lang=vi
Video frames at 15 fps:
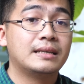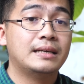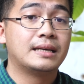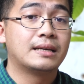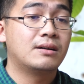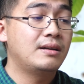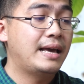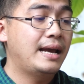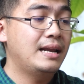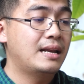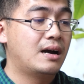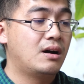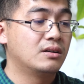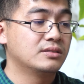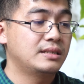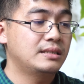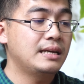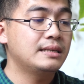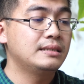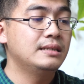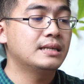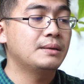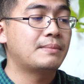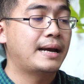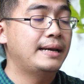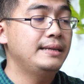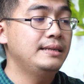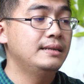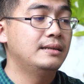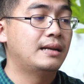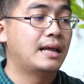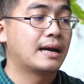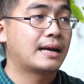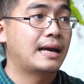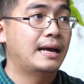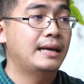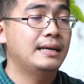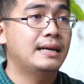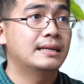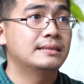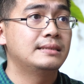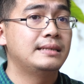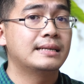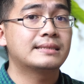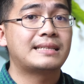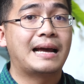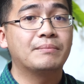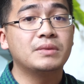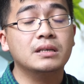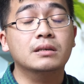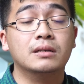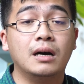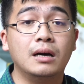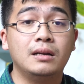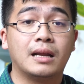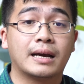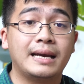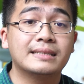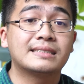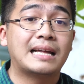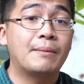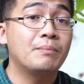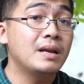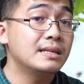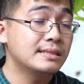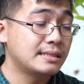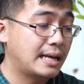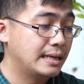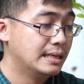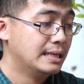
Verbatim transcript: thì có lẽ là họ sẽ thích những cái máy như là cái Galaxy S8 thường hơn là cái S8 Plus này